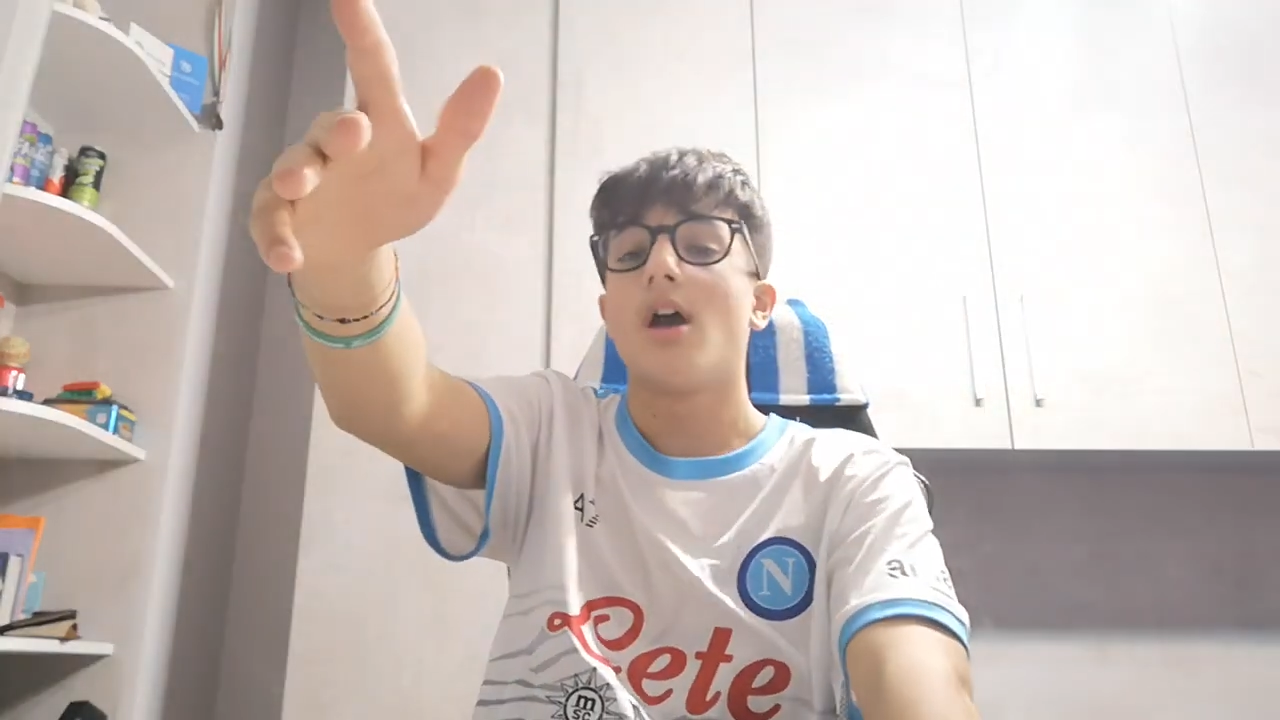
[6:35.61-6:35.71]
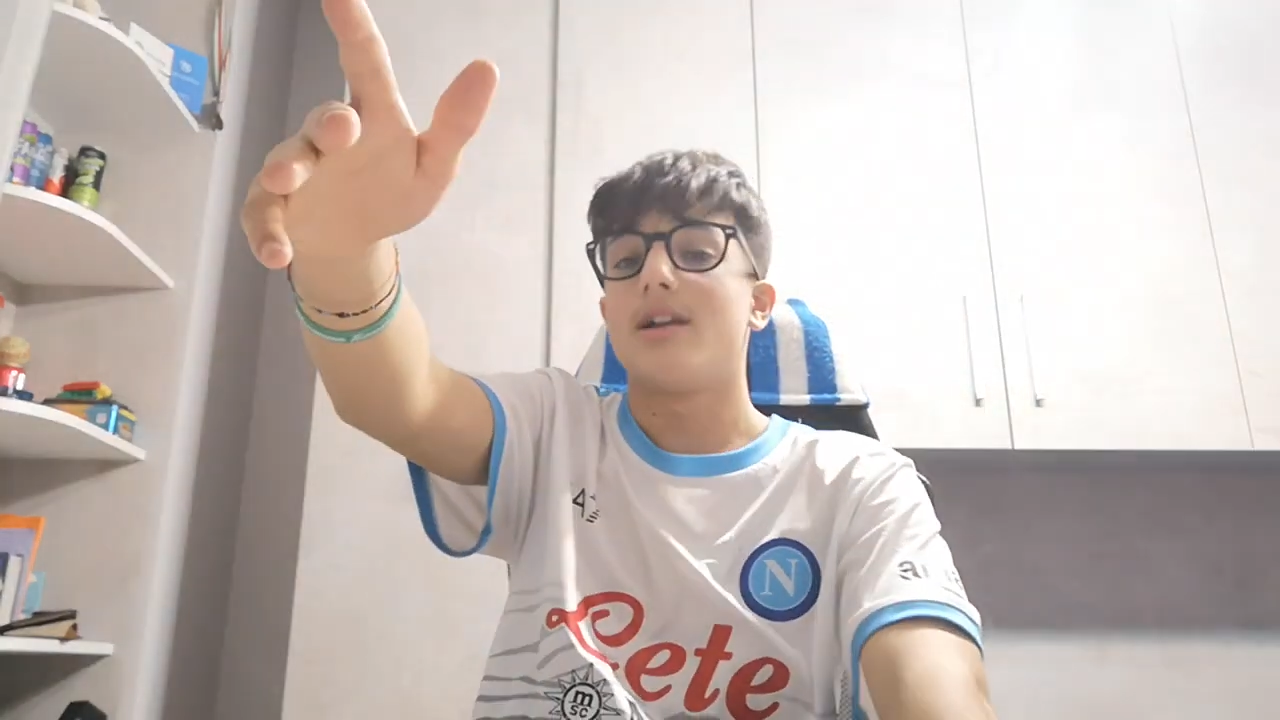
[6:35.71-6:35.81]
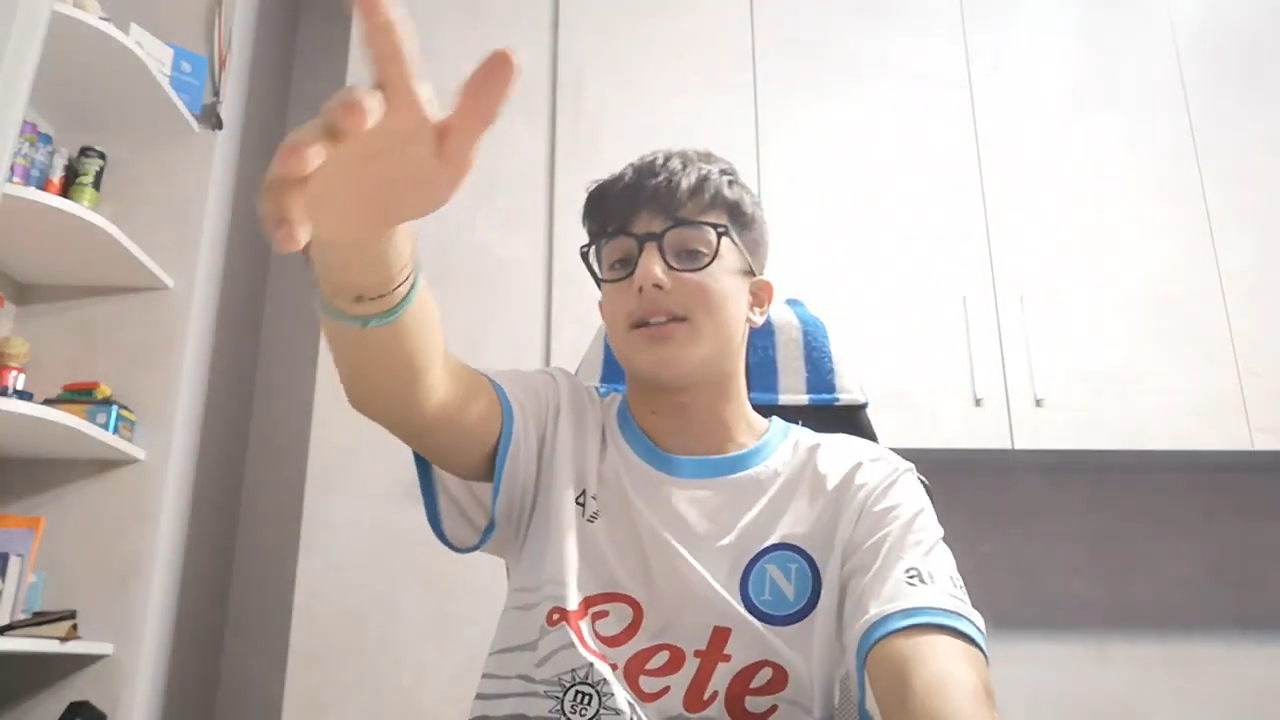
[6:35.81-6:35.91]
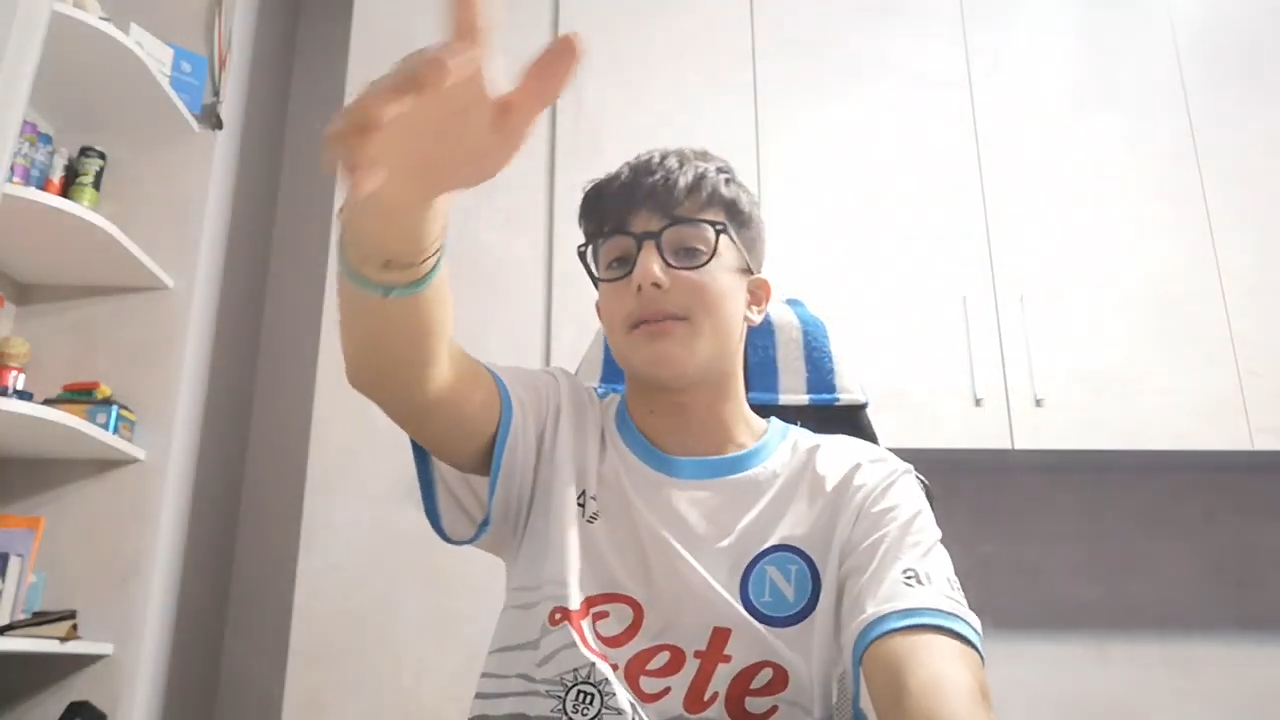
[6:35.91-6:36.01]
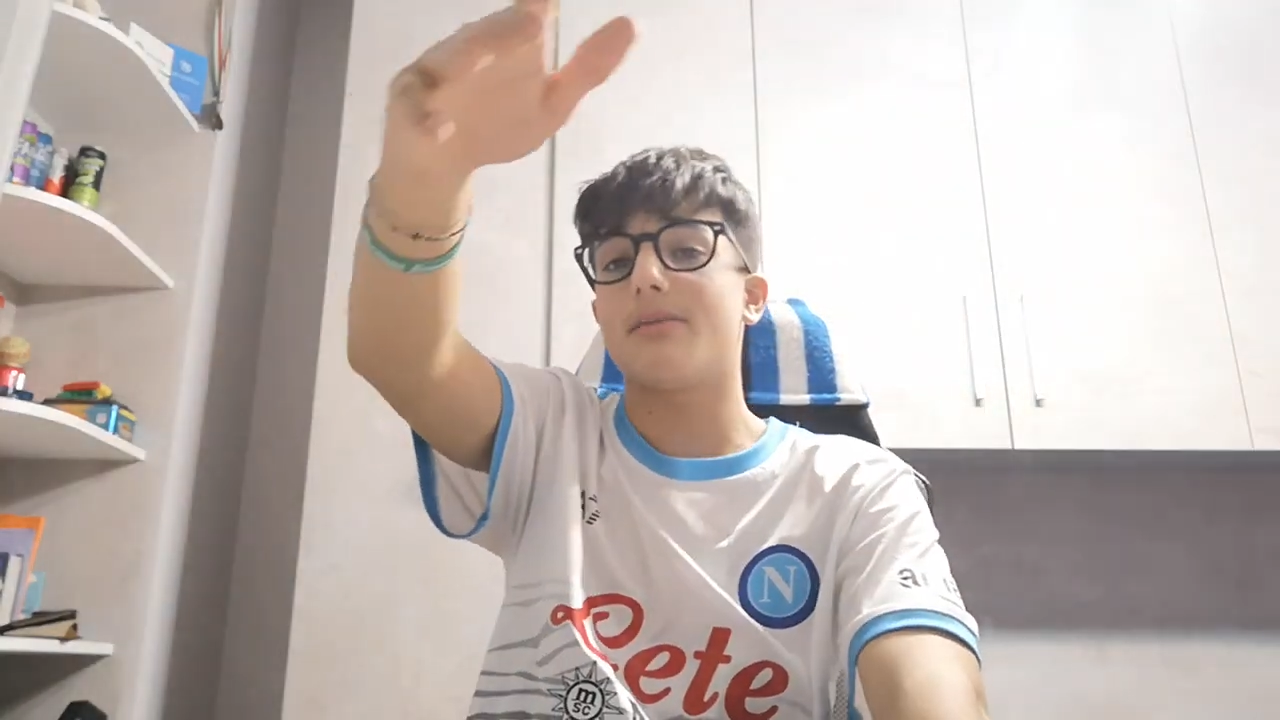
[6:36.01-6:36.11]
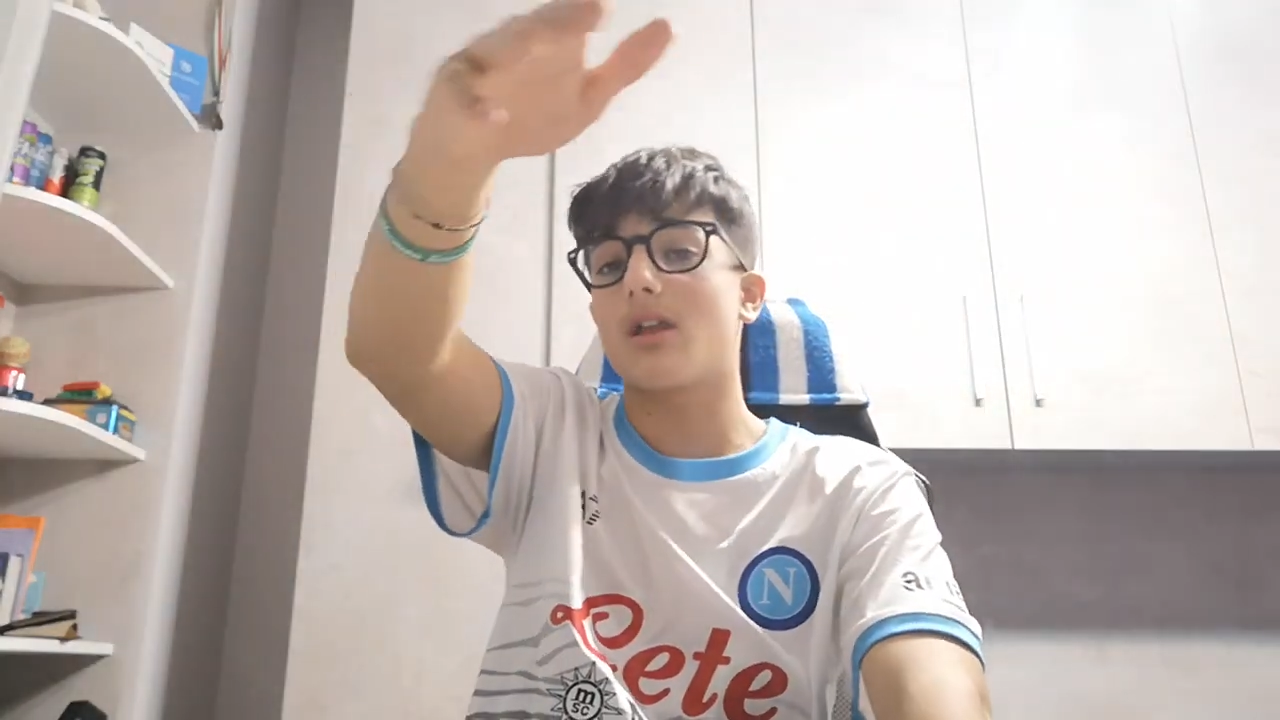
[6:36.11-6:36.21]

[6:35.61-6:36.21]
nei tempi